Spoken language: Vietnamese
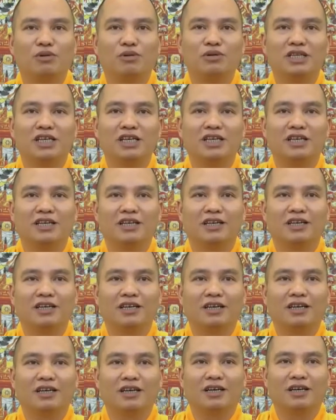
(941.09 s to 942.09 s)
chúng sinh
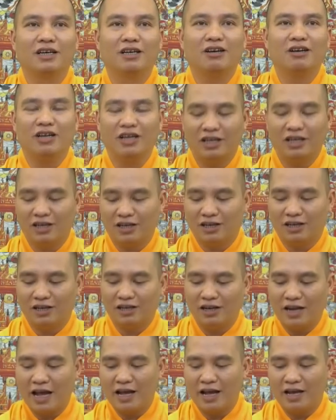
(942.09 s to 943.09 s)
cho nên
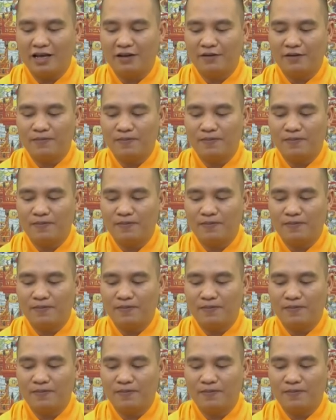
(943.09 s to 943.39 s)
nay